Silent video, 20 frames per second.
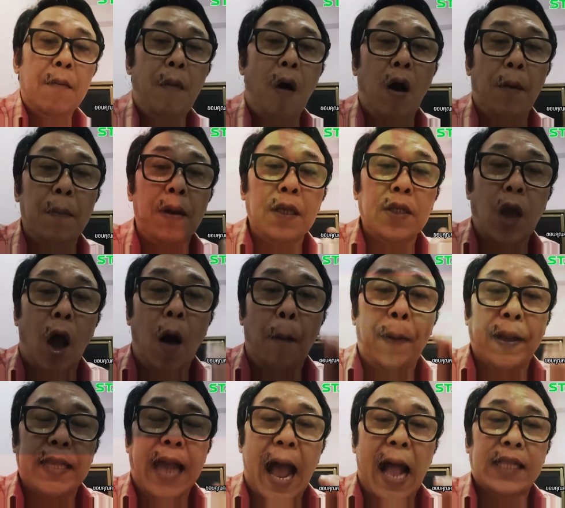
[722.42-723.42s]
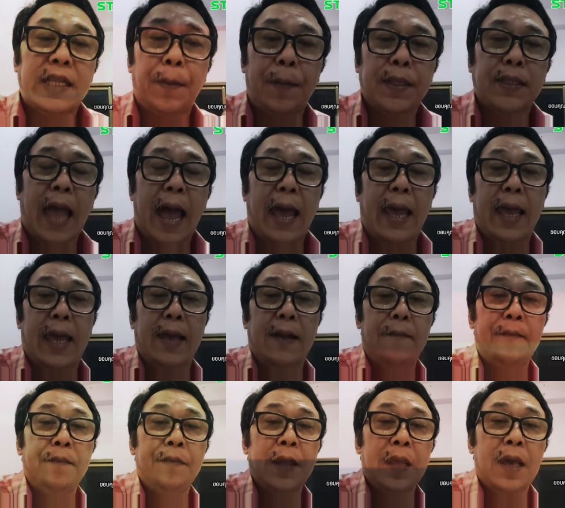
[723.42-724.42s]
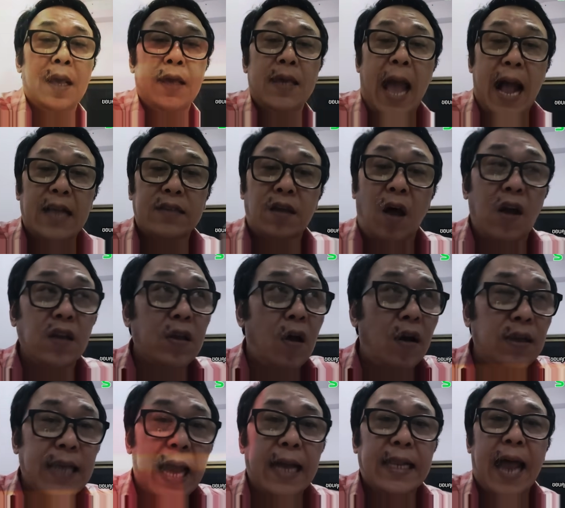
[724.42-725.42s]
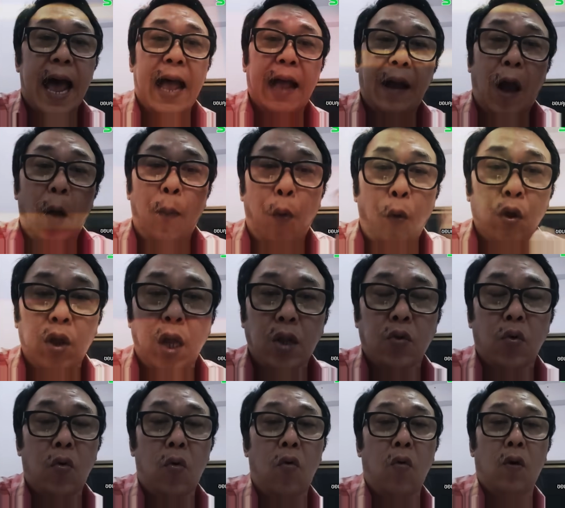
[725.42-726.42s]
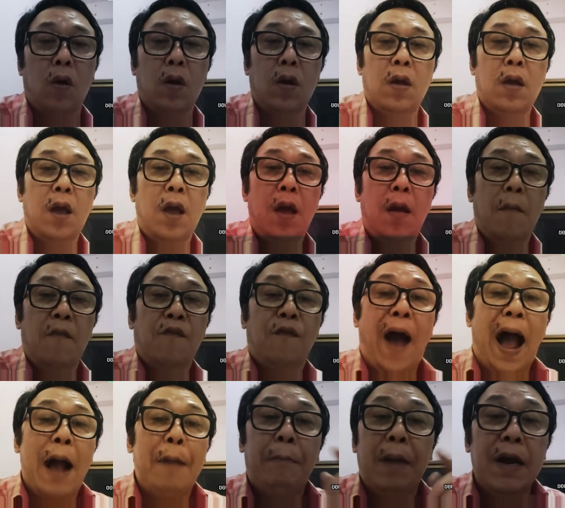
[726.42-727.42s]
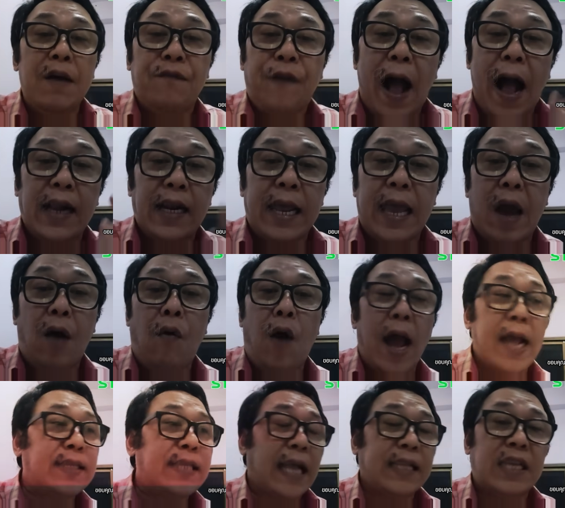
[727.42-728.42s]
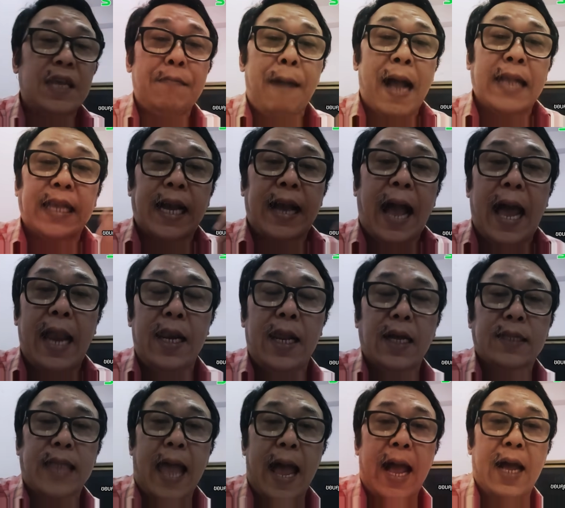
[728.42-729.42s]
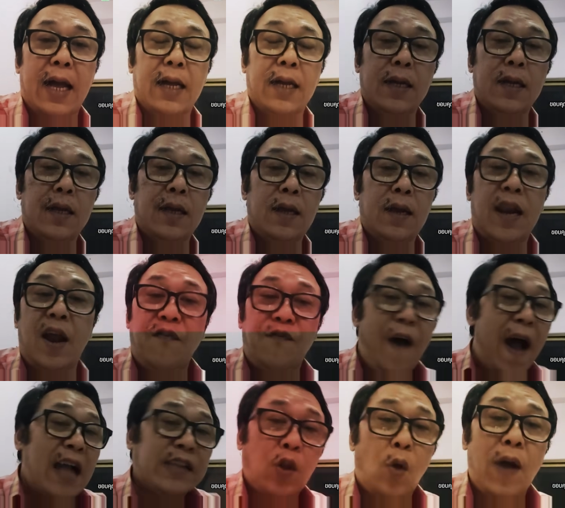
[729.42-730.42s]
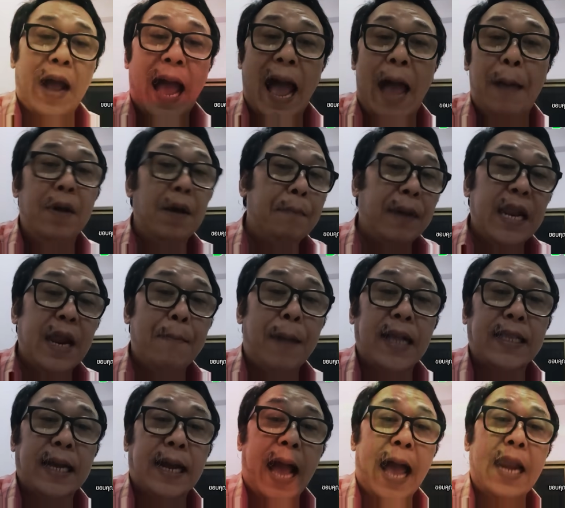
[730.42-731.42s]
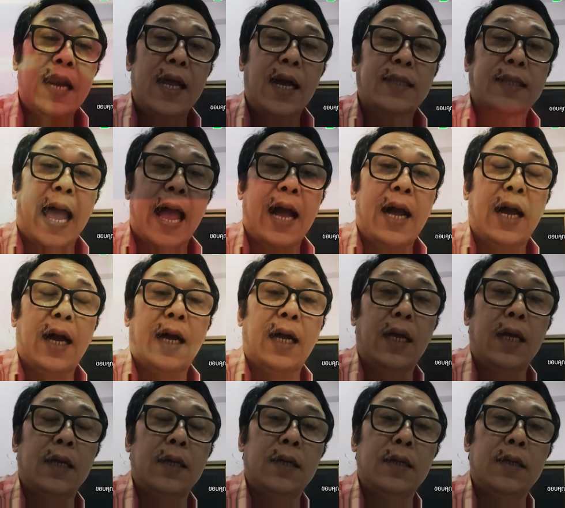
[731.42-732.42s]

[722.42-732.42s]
บอกชอบประชาธิปไตย อย่างสสชาดาเขาพูดก็ถูก ฝั่งฝั่งเดียวหวที่มาจากการเลือกตั้ง แล้วฝั่งตรงข้ามไม่ได้มาจากการเลือกตั้งเหรอ